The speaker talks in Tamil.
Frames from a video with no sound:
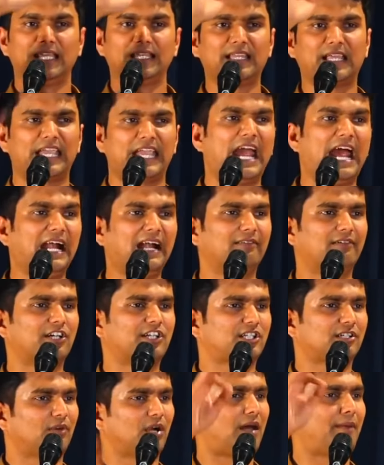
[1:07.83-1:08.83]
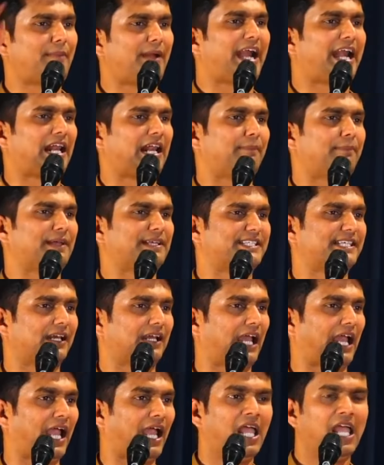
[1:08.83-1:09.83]
இந்த ஏழு வருஷமும் நான் மேடையில்
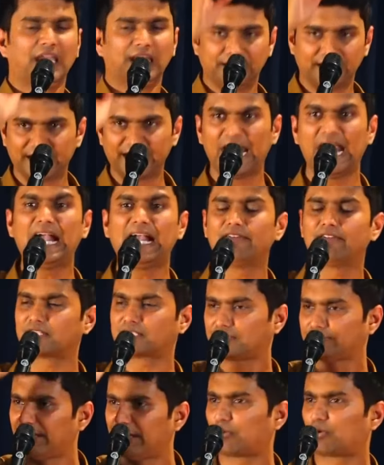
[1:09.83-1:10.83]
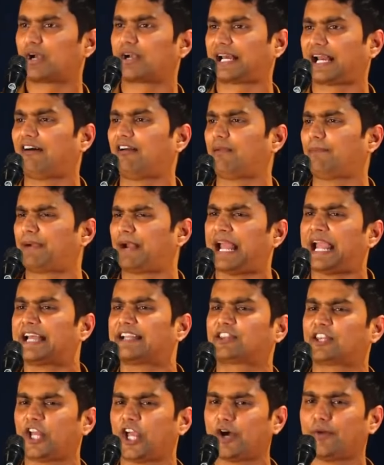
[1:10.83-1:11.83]
பேசியிருக்கேன் இந்த ஏழு வருஷமும் என் கூட டிராவல் பண்ண
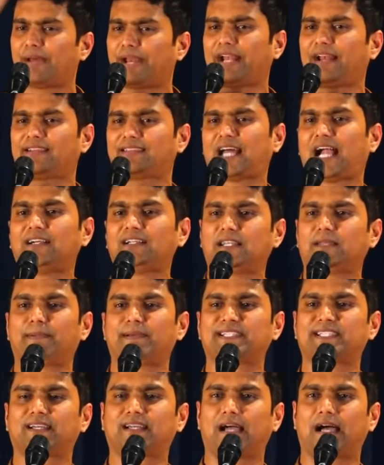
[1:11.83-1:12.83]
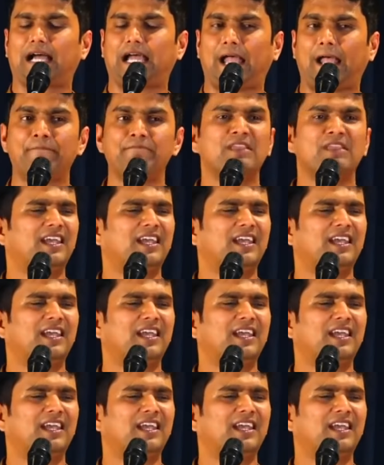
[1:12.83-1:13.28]
எத்தனையோ பேர் என்னை தாழ்த்தி பேசியிருக்காங்க